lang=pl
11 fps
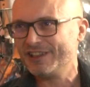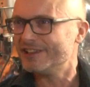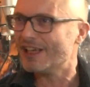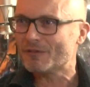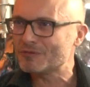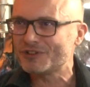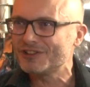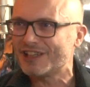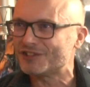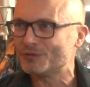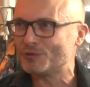Ja mam to
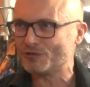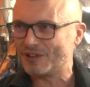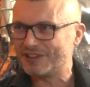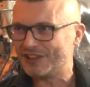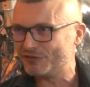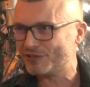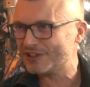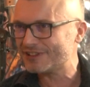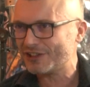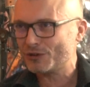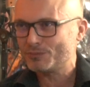inaczej poukładane. Wolę
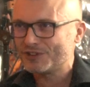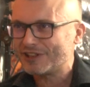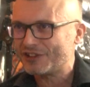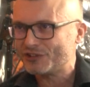zarobić na